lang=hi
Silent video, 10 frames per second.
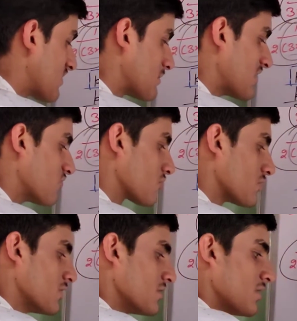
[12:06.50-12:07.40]
है वन बाई फोर
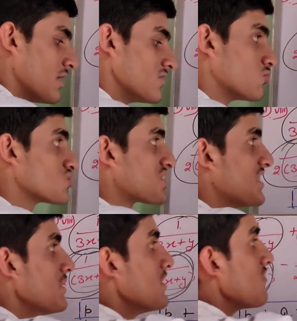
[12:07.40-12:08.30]

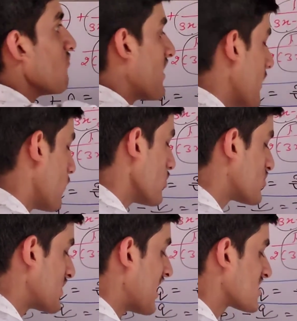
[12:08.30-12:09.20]
दूसरी वन अपॉन
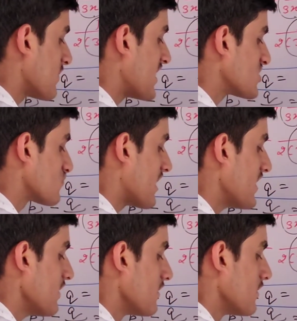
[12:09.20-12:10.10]
थ्री एक्स माइनस
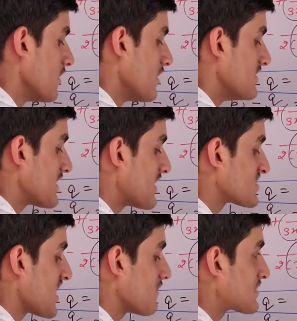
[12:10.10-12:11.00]
वाई ये
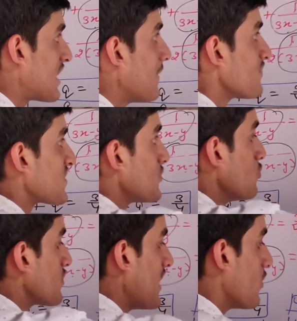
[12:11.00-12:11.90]
किसके इक्वल था
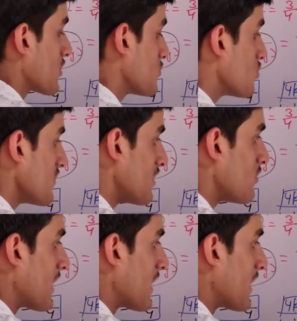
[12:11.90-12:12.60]
क्यू के और क्यू की वैल्यू